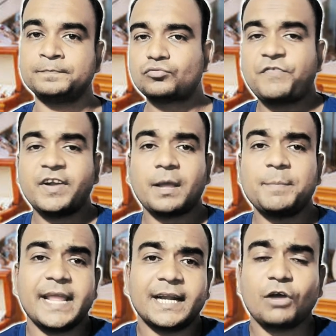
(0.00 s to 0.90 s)
তো ফ্রেন্ড
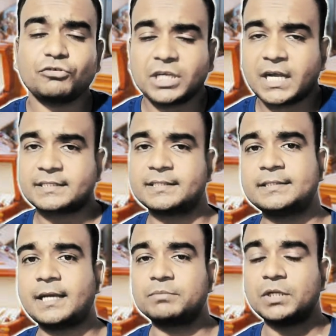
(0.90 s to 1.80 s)
আমি এটাও শেখাচ্ছি
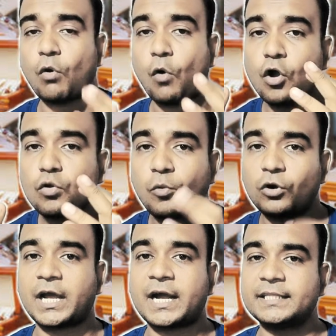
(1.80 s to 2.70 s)
যে আপনি অল্প
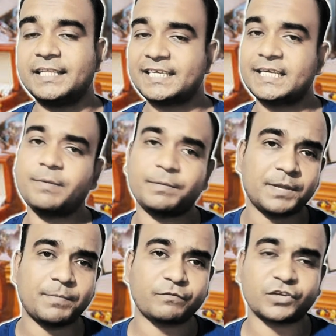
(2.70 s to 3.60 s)
টাকা দিয়ে কিভাবে
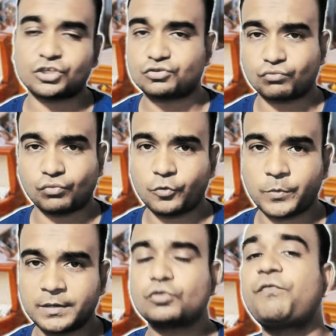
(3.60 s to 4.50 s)
এই ব্যবসাটি শুরু করবেন
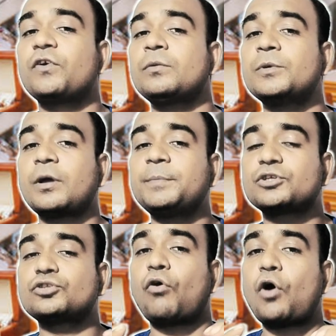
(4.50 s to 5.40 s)
তো প্রথমত আপনি
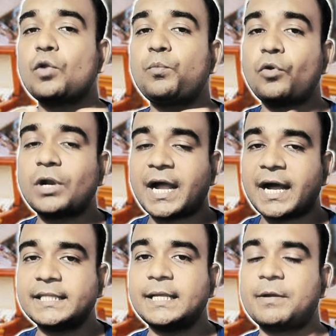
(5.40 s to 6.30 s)
যদি অল্প টাকা
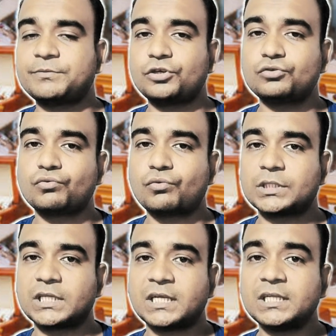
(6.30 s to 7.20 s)
দিয়ে ব্যবসাটি শুরু
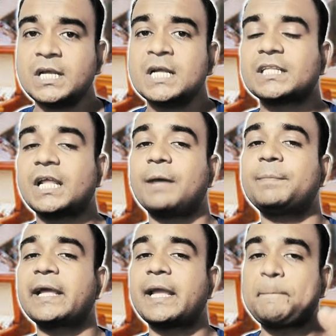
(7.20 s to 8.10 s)
করতে চান তাহলে
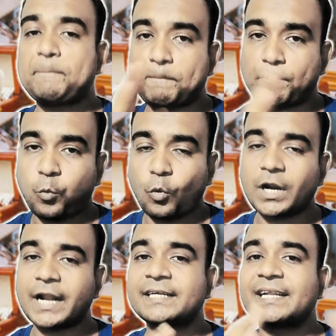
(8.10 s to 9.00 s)
আপনাকে
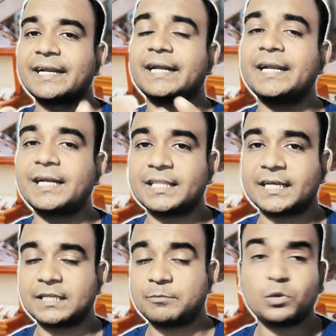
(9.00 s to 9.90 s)
প্রোডাক্টের রেটিংটা
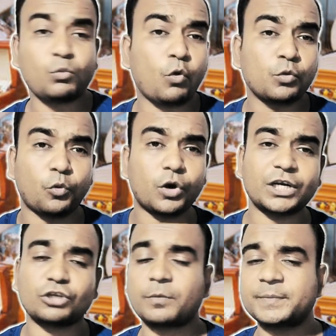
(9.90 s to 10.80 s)
দেখতে হবে মানে কোন
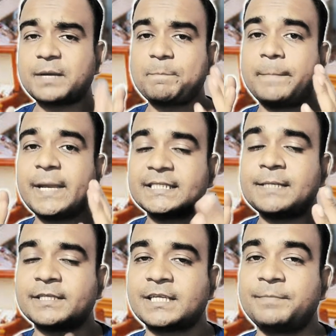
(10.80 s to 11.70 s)
প্রোডাক্টটা সব থেকে বেশি
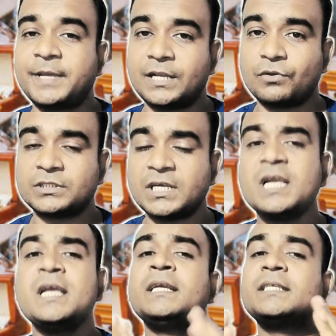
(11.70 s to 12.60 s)
বাজারে বিক্রি হচ্ছে
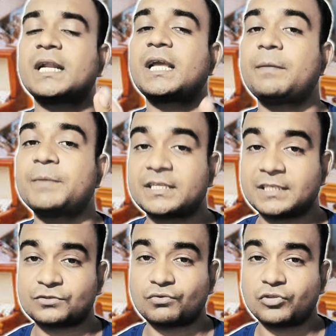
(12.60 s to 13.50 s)
সেটাকে আপনাকে
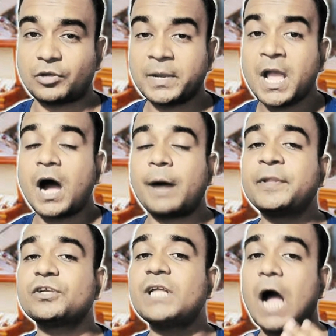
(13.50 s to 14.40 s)
জাজ করতে হবে আপনি
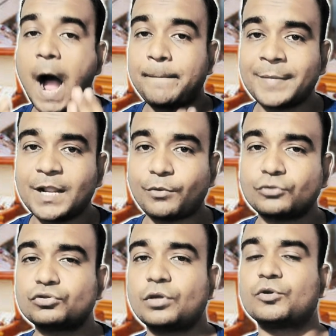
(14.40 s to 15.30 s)
যাতে আপনার
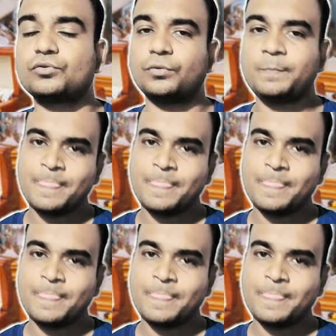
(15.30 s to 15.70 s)
পছন্দ মতো